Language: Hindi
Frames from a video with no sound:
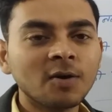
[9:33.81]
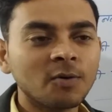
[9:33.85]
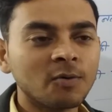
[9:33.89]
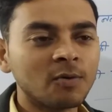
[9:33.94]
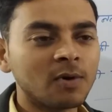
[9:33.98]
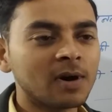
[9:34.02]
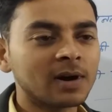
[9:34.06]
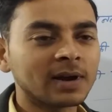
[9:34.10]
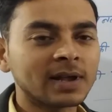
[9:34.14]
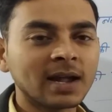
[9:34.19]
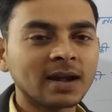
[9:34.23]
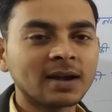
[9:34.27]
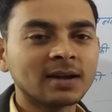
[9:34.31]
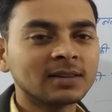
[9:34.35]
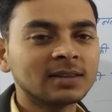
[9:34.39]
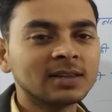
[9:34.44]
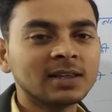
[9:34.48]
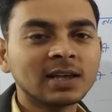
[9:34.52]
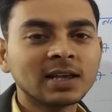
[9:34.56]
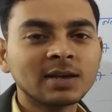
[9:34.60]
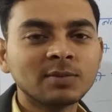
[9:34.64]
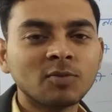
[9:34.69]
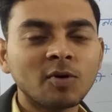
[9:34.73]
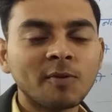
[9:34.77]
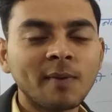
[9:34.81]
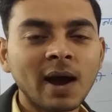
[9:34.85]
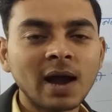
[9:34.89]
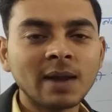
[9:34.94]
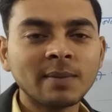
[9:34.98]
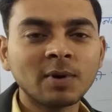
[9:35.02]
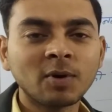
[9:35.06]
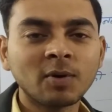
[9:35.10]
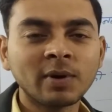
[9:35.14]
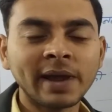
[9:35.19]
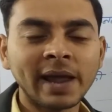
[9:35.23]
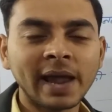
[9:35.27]
वह क्या करते हैं कि
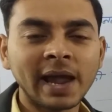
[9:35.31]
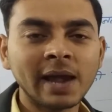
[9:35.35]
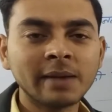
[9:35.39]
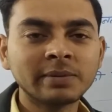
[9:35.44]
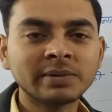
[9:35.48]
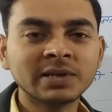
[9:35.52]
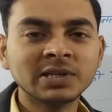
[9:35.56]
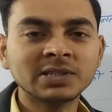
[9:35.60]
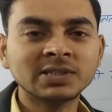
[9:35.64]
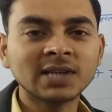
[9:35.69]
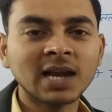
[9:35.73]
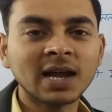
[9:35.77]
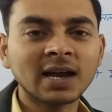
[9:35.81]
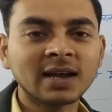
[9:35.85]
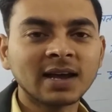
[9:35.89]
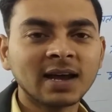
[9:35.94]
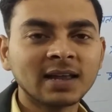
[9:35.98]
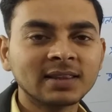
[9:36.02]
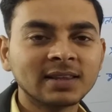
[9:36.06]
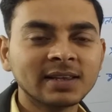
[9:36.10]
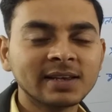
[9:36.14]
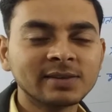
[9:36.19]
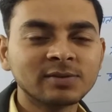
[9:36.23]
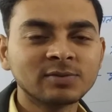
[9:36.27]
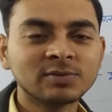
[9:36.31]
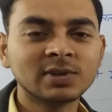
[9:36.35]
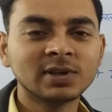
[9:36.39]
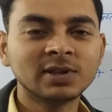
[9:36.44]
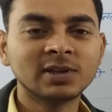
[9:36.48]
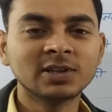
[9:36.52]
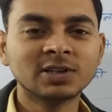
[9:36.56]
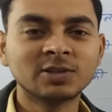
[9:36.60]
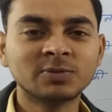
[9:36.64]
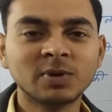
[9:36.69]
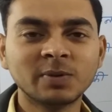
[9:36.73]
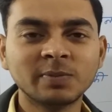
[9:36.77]
मोबाइल में कोई ऐप से शाक आते हैं तो उसे
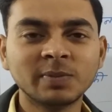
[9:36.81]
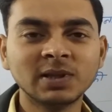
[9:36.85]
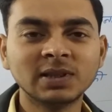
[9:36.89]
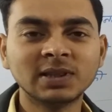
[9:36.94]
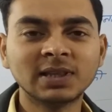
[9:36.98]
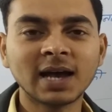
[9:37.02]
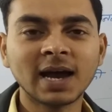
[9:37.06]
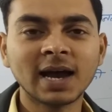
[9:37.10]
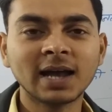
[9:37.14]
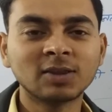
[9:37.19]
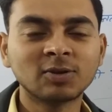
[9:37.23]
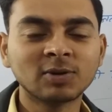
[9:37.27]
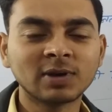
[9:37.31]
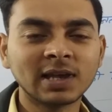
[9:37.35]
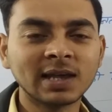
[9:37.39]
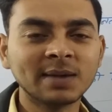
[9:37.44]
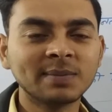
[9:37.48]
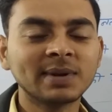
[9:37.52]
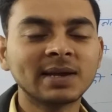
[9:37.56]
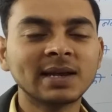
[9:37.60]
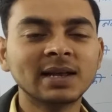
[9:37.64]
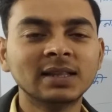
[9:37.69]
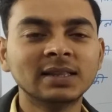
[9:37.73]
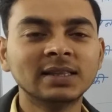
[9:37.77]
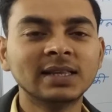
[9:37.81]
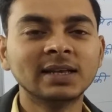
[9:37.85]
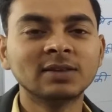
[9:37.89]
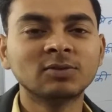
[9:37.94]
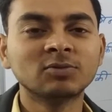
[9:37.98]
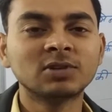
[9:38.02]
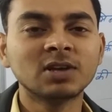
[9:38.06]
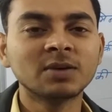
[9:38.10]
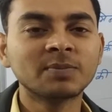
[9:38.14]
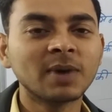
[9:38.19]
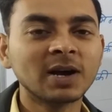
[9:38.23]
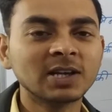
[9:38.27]
दस रुपये मिलता है तो गेम खेलते हैं
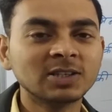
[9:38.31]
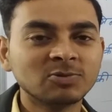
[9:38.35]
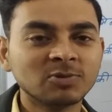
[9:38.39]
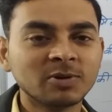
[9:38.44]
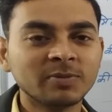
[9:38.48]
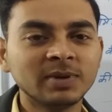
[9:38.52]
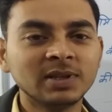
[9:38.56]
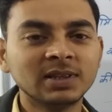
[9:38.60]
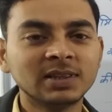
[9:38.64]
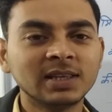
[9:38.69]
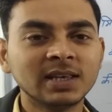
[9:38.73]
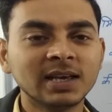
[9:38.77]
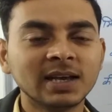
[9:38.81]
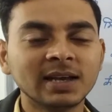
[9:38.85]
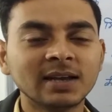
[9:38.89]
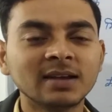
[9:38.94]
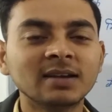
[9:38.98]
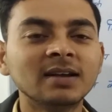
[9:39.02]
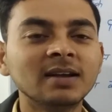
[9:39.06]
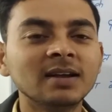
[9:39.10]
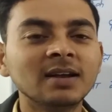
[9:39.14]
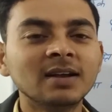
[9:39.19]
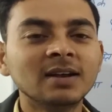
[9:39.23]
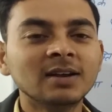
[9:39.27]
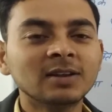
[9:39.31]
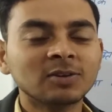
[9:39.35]
तो उसे पाँच रुपये मिलते हैं